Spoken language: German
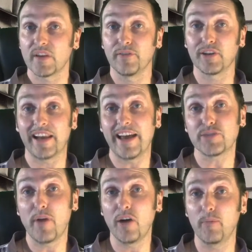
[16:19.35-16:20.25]

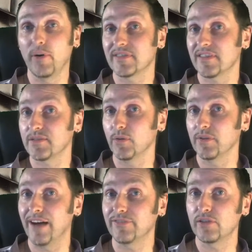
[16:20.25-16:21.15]
Vergleichbare
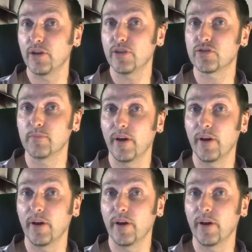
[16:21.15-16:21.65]
Prozessoren auf dem deutschen